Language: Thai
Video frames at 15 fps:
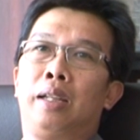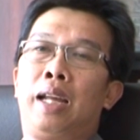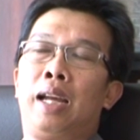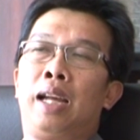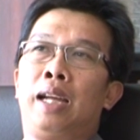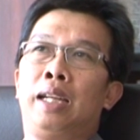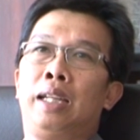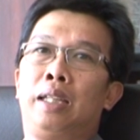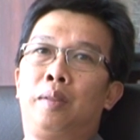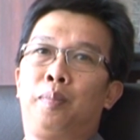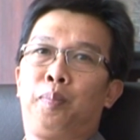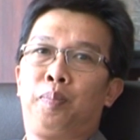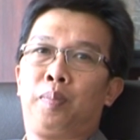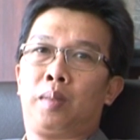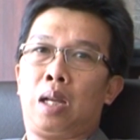ได้
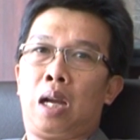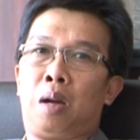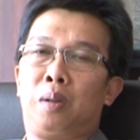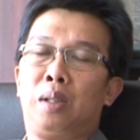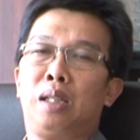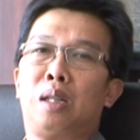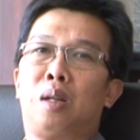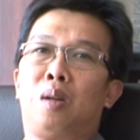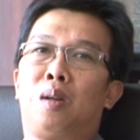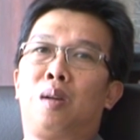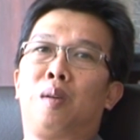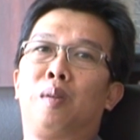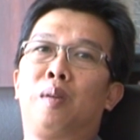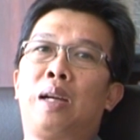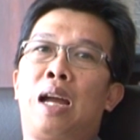เอาเรื่องขอ
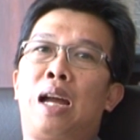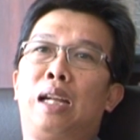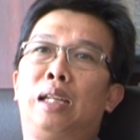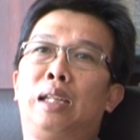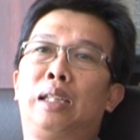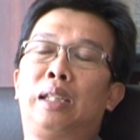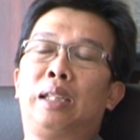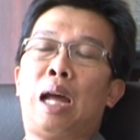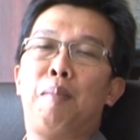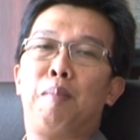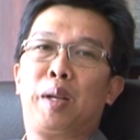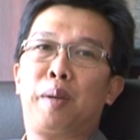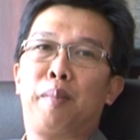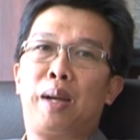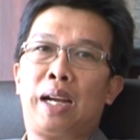งการทำ
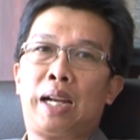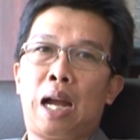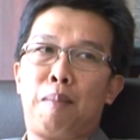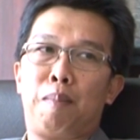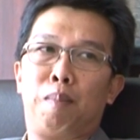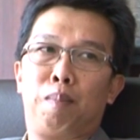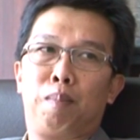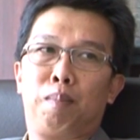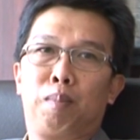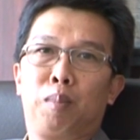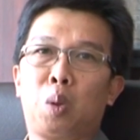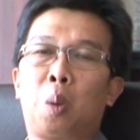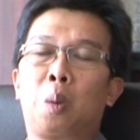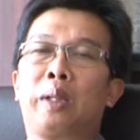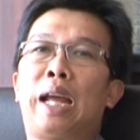ประติมากรรม
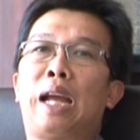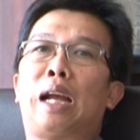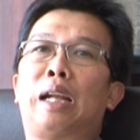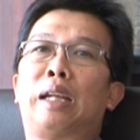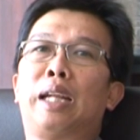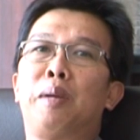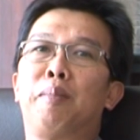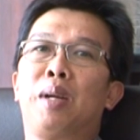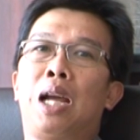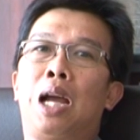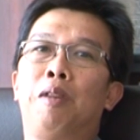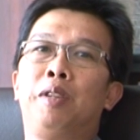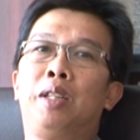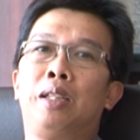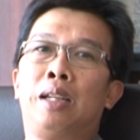ตกแต่งในม
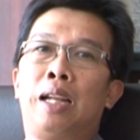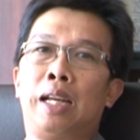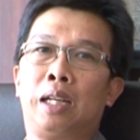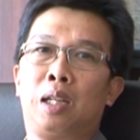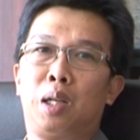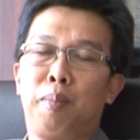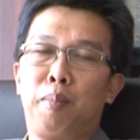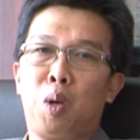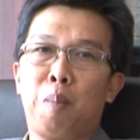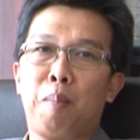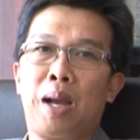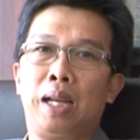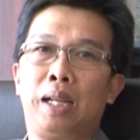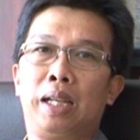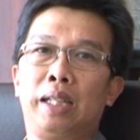หาวิทยาลัยก็ได้มอบ
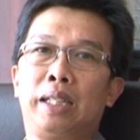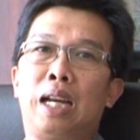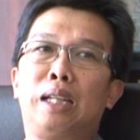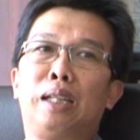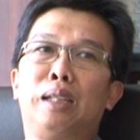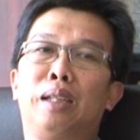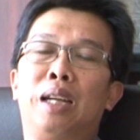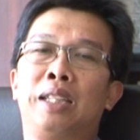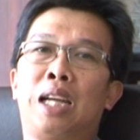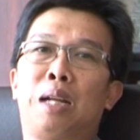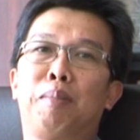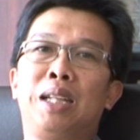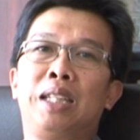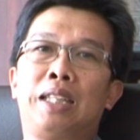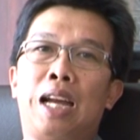หมายให้ท่านอาจา
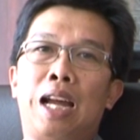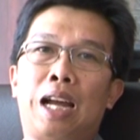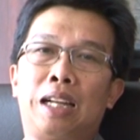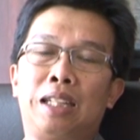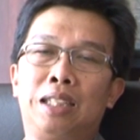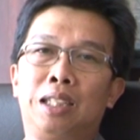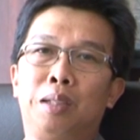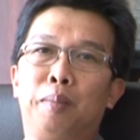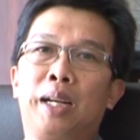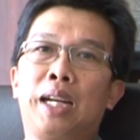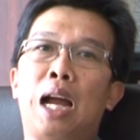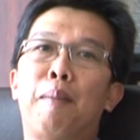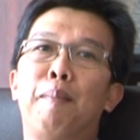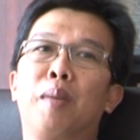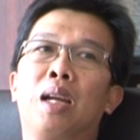รย์บัญชาคณะศิลป
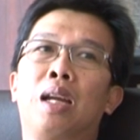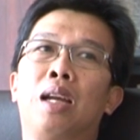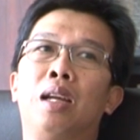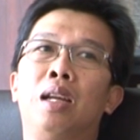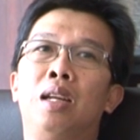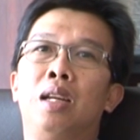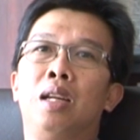กรรมนะฮะ